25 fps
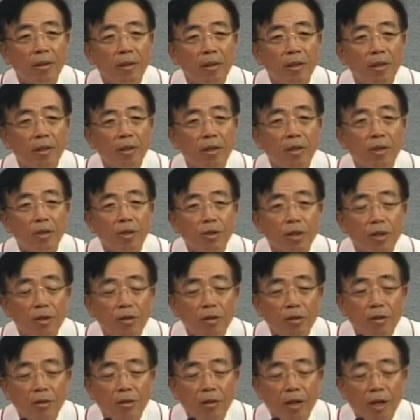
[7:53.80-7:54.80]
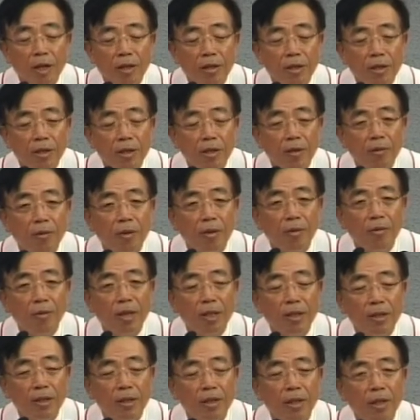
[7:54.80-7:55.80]
그런데 어쨌든 아직 결과는
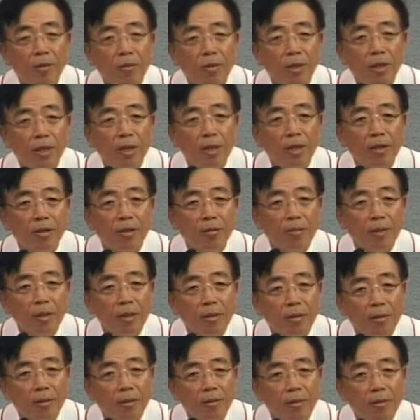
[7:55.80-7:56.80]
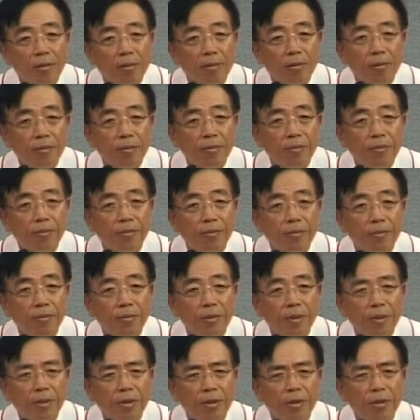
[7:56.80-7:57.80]
완전히 나오지 않았지만은
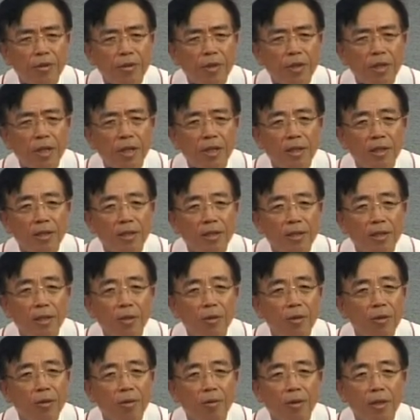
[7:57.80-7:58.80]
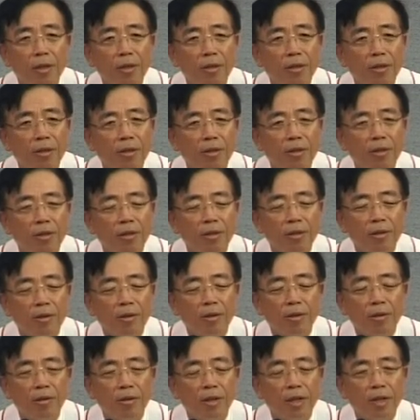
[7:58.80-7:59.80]
선장이 제대로 역할을
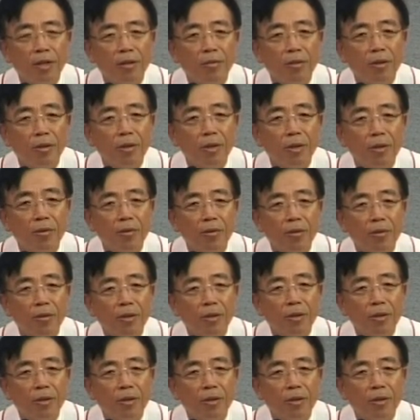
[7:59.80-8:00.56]
전혀 하지 못하고